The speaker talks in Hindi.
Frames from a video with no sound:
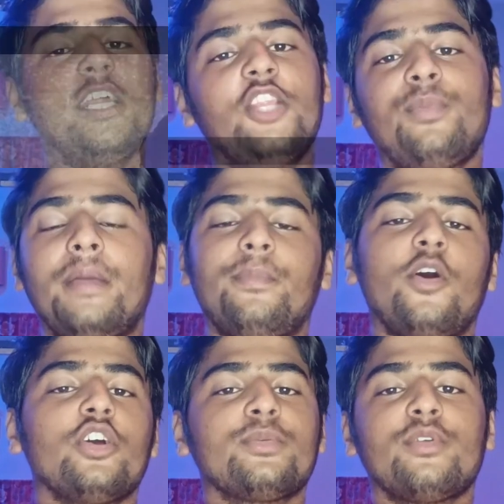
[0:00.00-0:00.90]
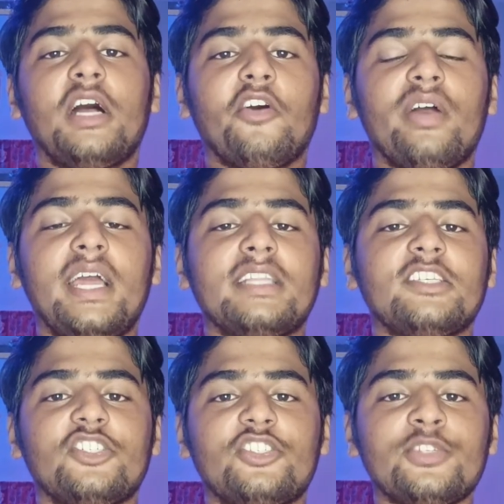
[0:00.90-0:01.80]
नहीं तो भाई बहुत बुरा होगा यार
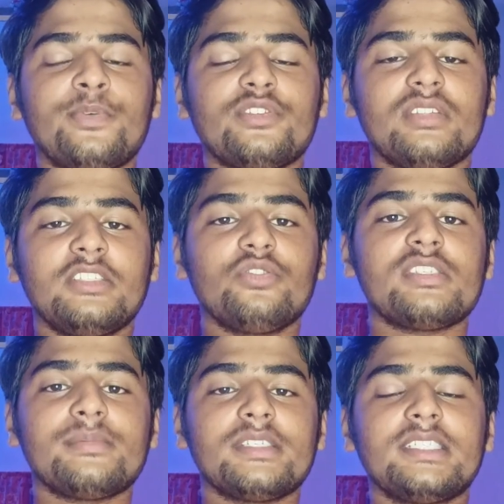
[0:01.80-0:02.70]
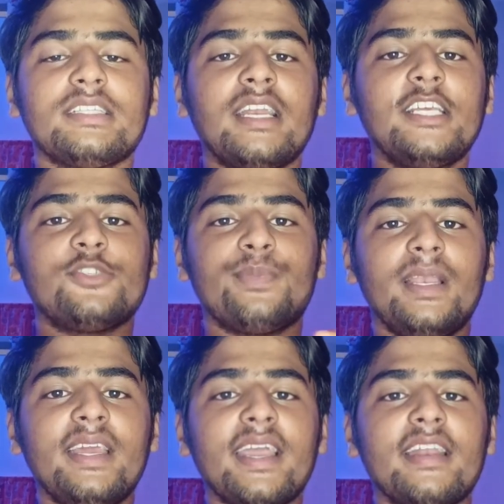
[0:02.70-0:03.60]
जस्टिस फॉर संजू सैमसन जितना
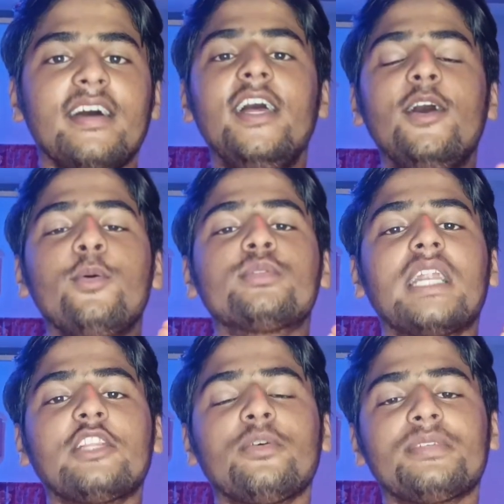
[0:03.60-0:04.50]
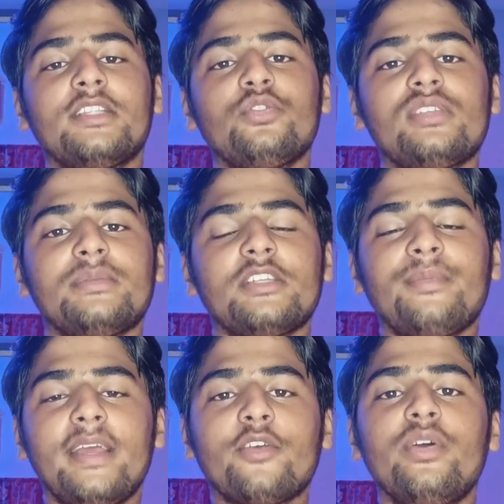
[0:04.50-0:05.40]
स्पेलिंग है ना उतना तो अब संजू सैमसन
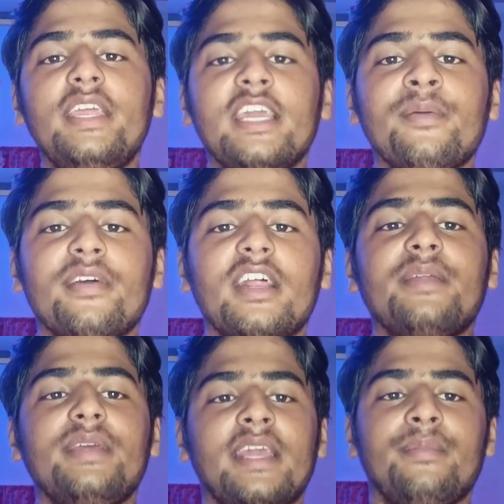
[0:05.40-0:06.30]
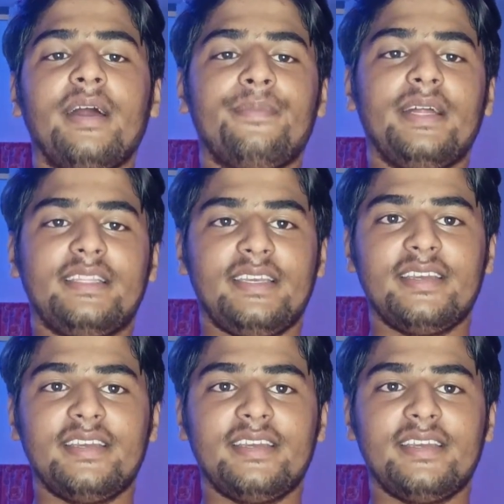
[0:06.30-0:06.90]
भाई कोई इनिंग में रन भी नहीं मार पाते